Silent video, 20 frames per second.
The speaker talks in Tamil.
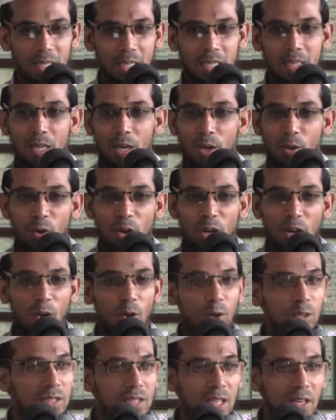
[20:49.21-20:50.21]
எந்த அளவுக்கு அந்த
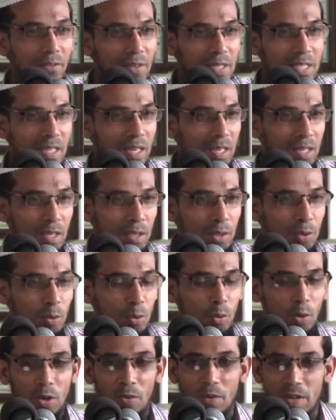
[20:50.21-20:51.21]
ஹாஸ்டல் ஃபீஸ்
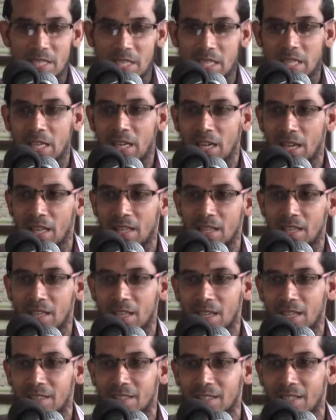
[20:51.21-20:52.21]
கட்டுறதுக்கு கூட வசதி இல்லாத
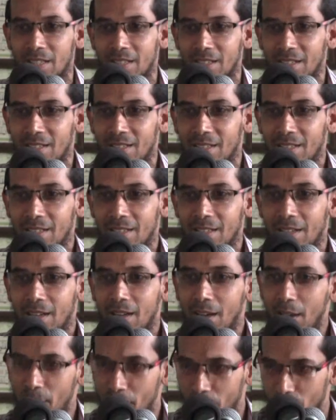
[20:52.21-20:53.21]
நேரத்தில்
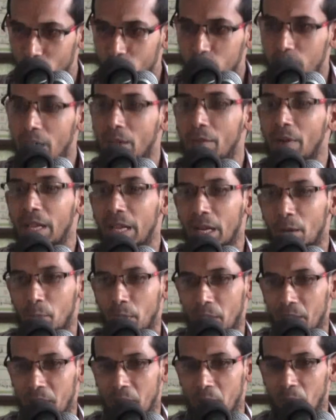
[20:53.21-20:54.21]
அல்லாஹூத்தால வழி
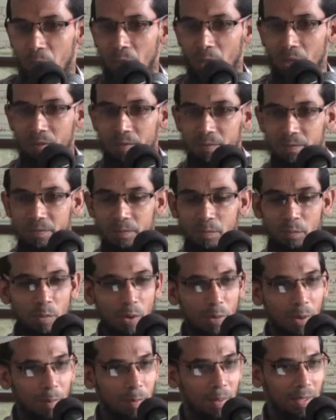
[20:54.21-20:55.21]
ஏற்படுத்தி இருப்பான்
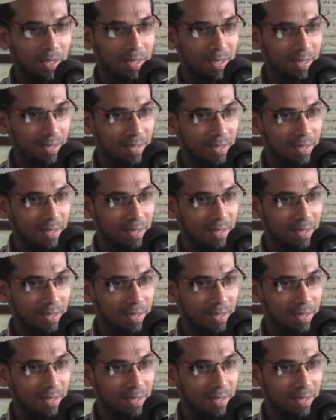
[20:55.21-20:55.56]
உமா பாப்பாக்கு